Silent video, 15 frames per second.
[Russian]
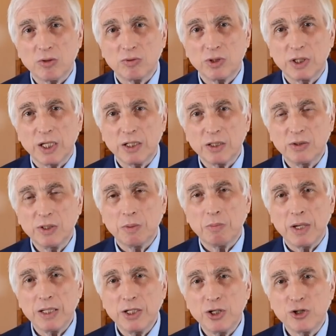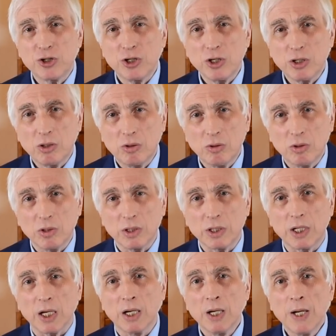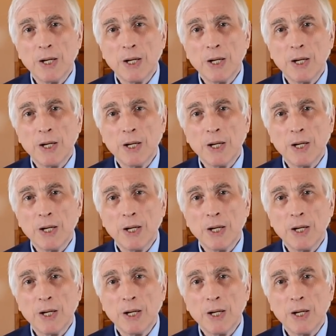он встретил на больничной койке.